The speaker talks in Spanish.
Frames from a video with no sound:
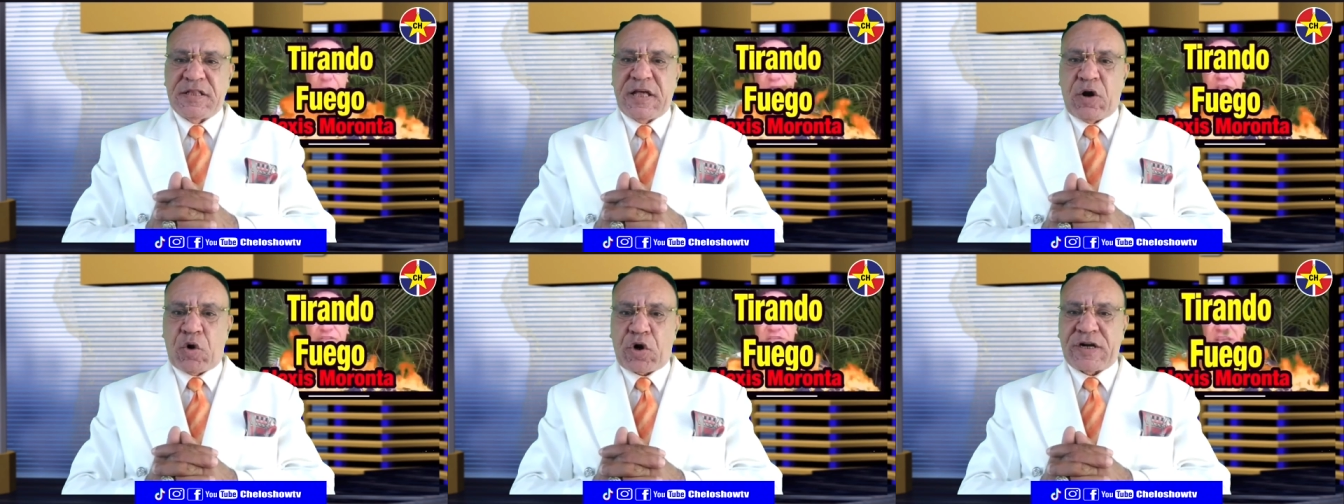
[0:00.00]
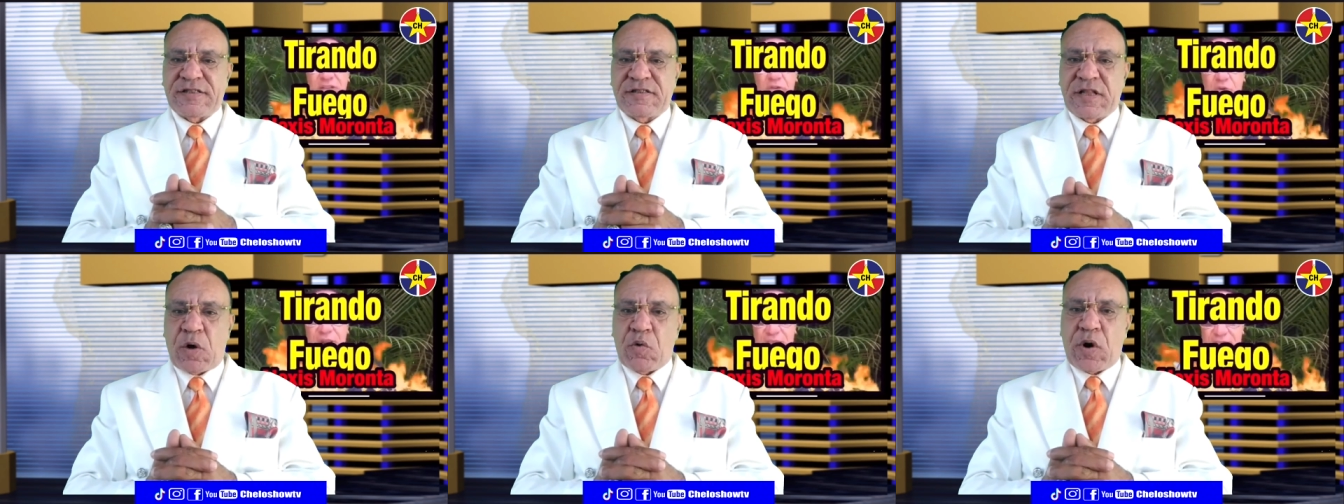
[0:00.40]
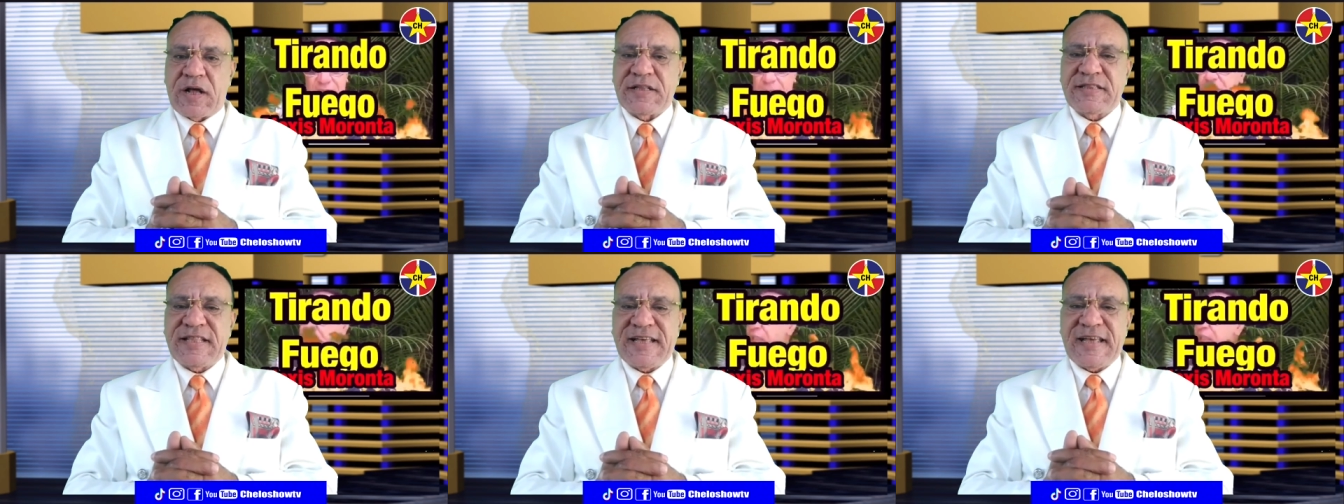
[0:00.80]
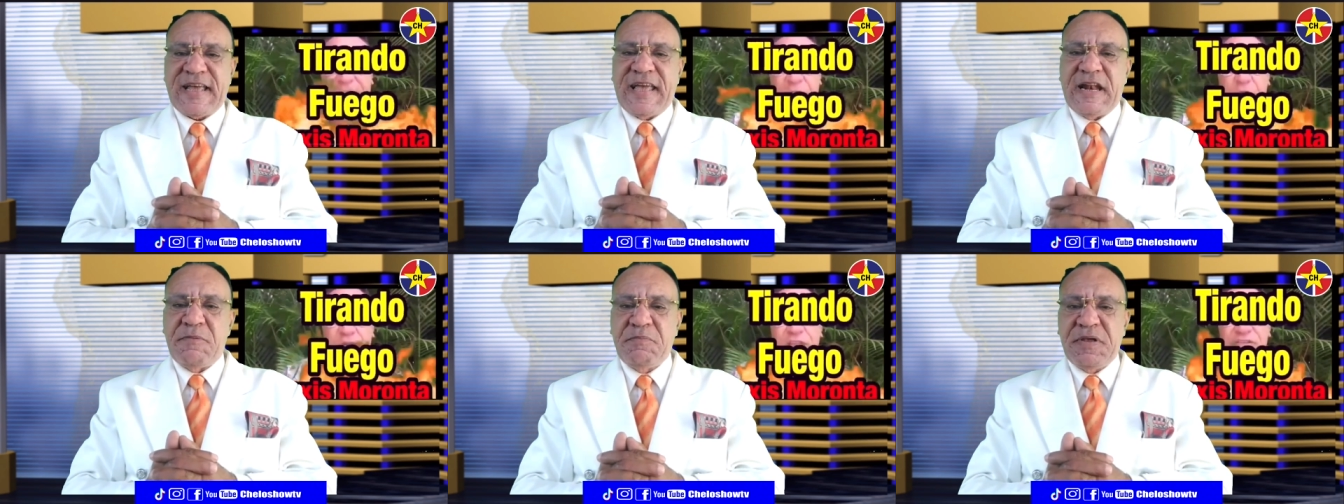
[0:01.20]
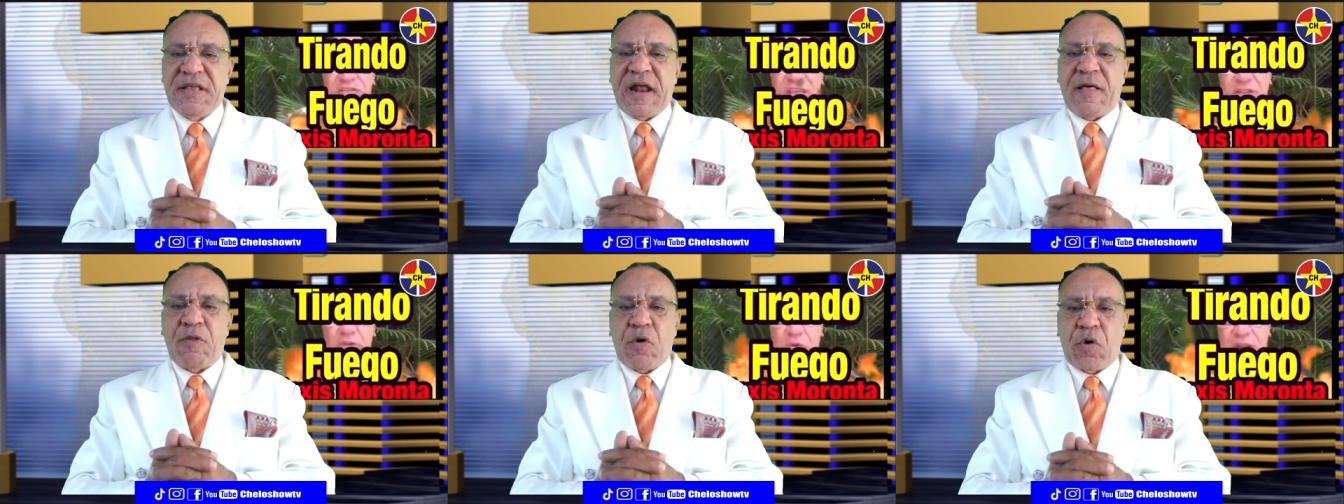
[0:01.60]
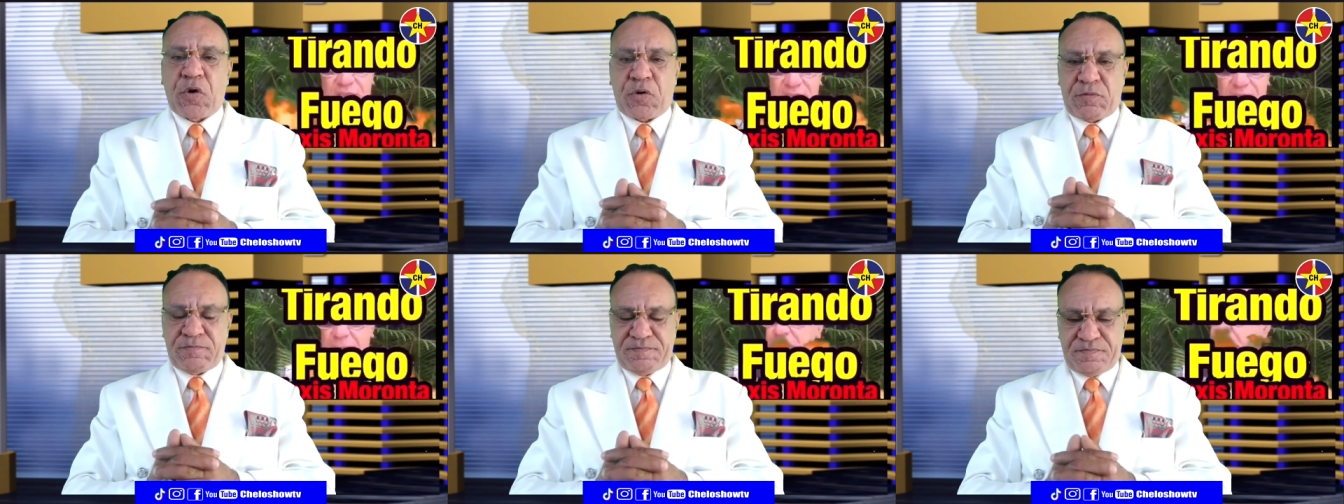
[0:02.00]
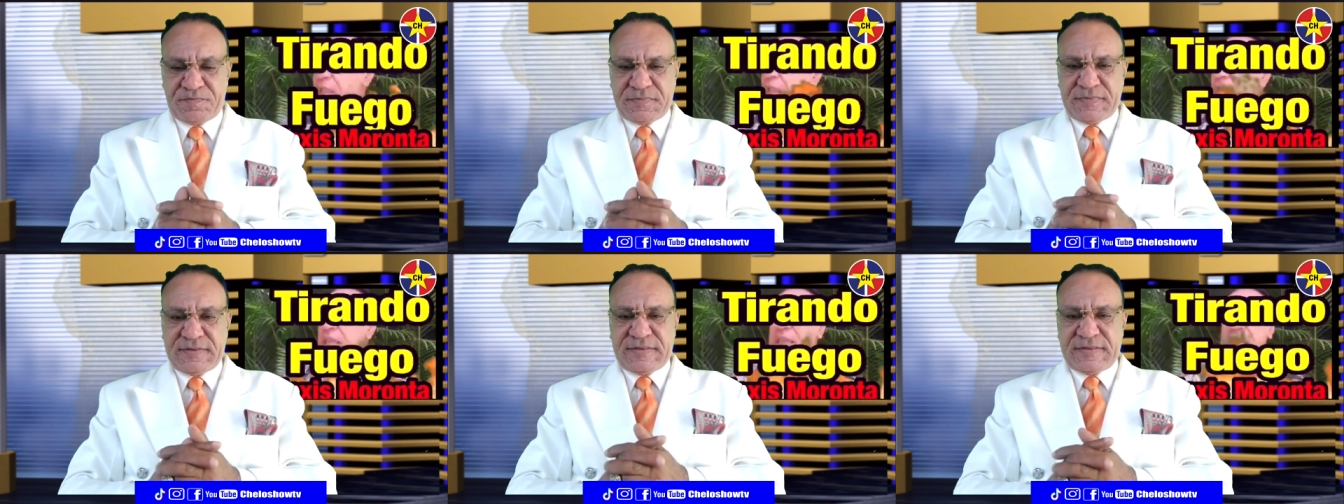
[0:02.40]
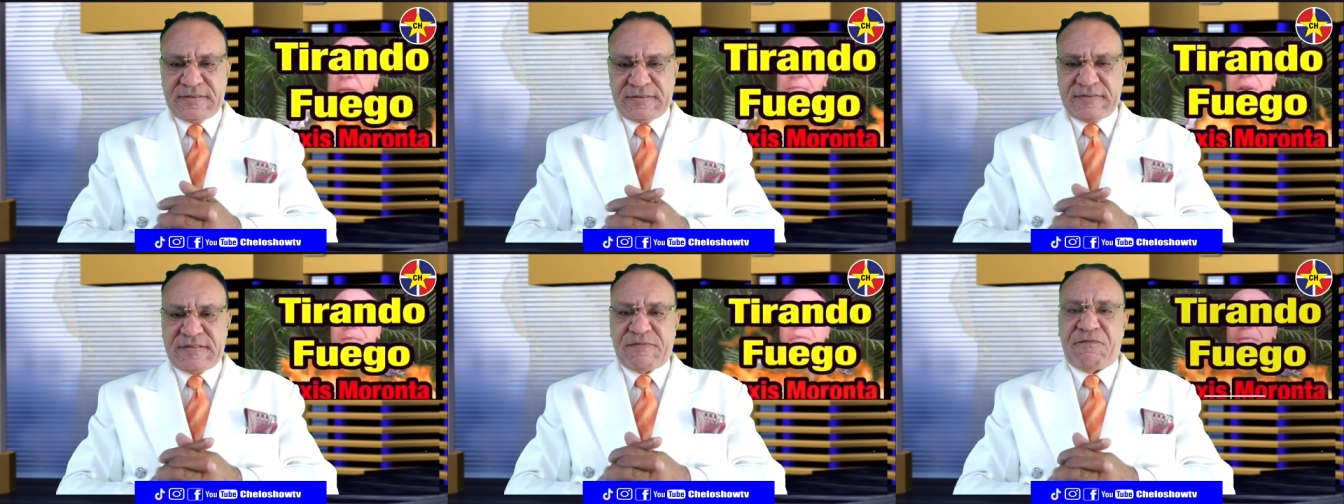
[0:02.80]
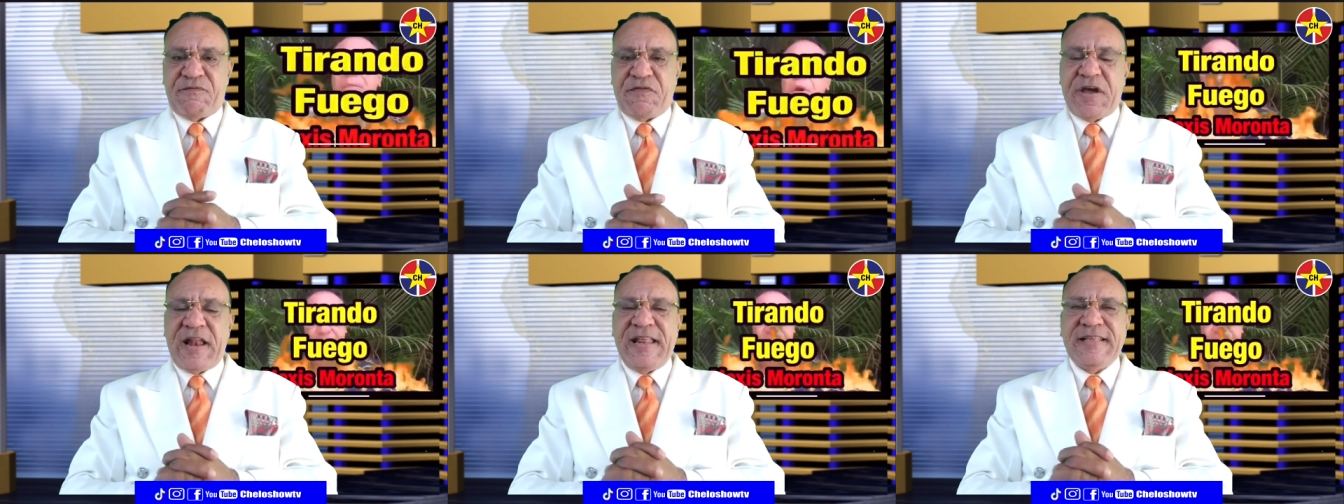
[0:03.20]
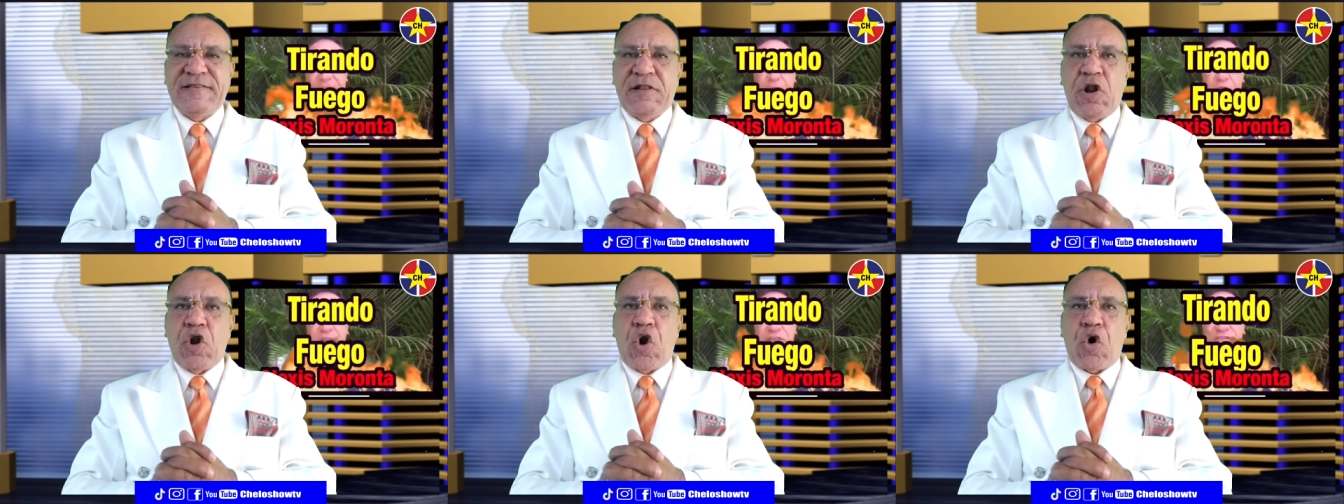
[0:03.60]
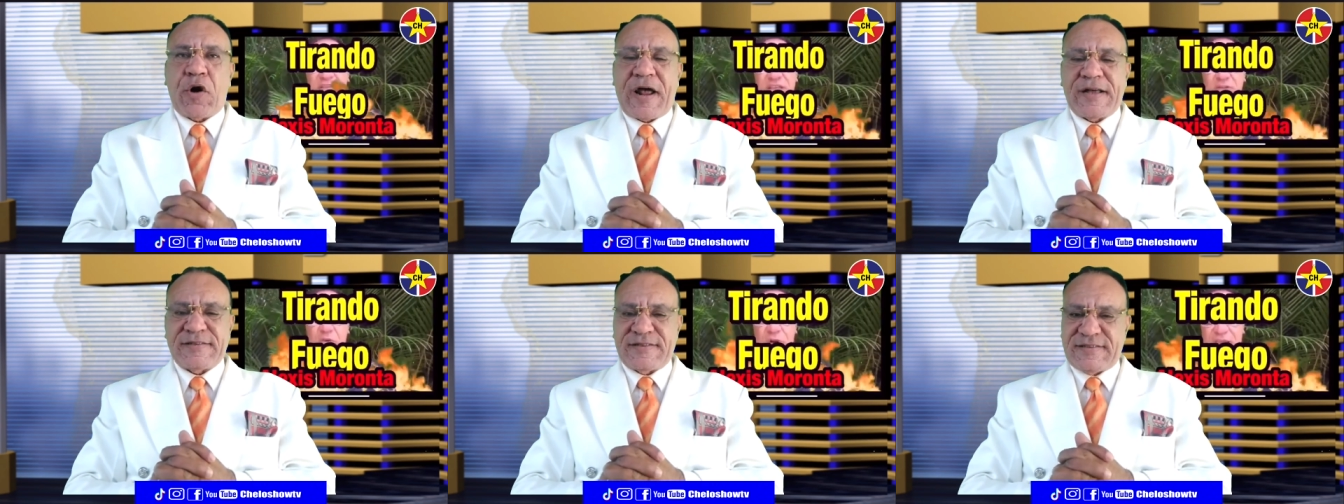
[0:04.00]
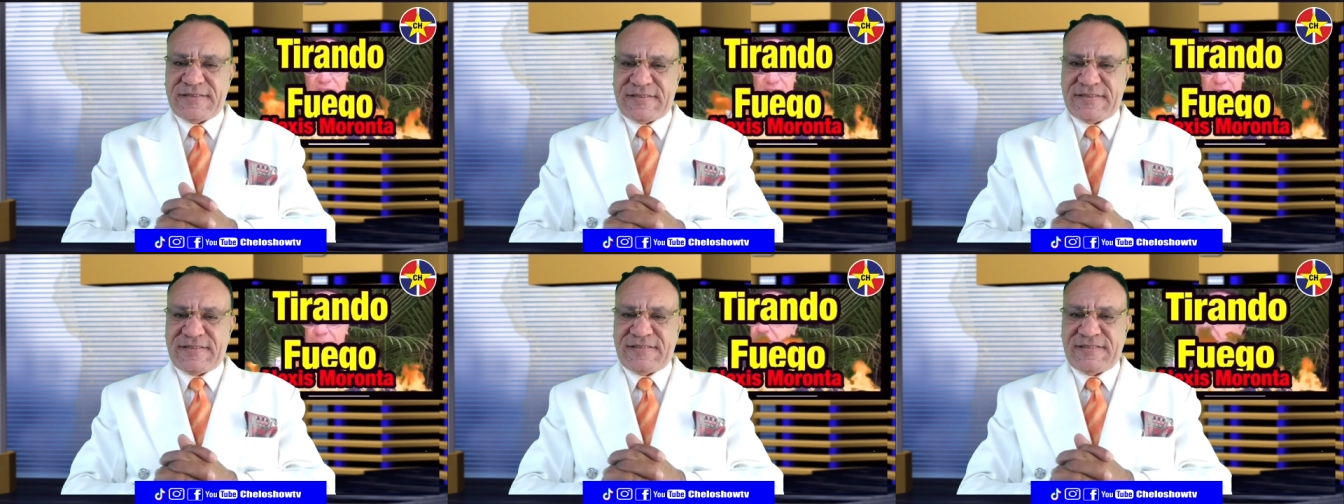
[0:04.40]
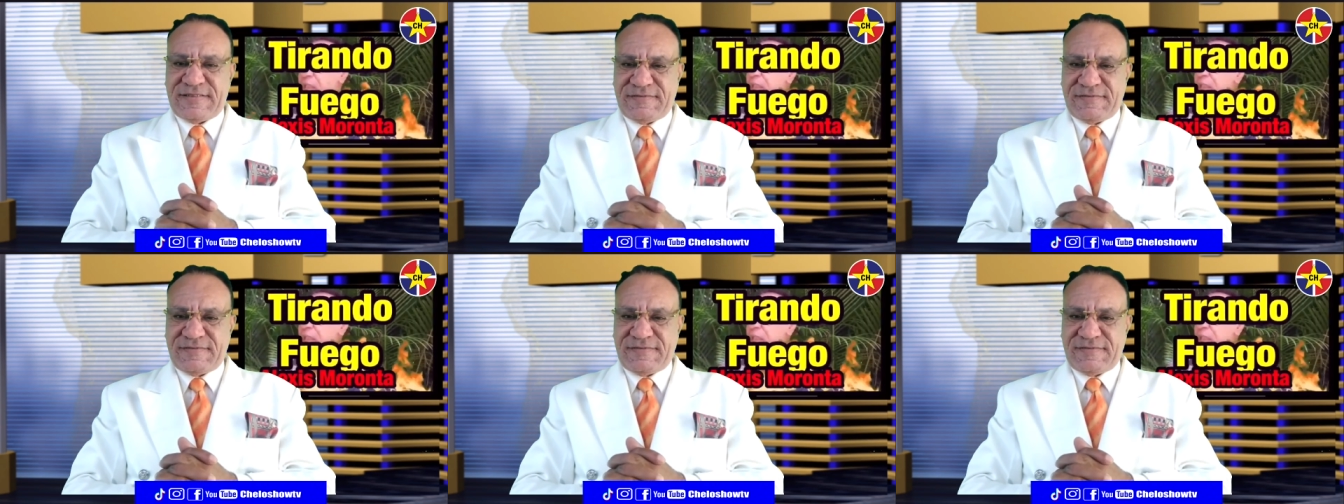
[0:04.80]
de los restaurantes El Mirador, Félix Loras.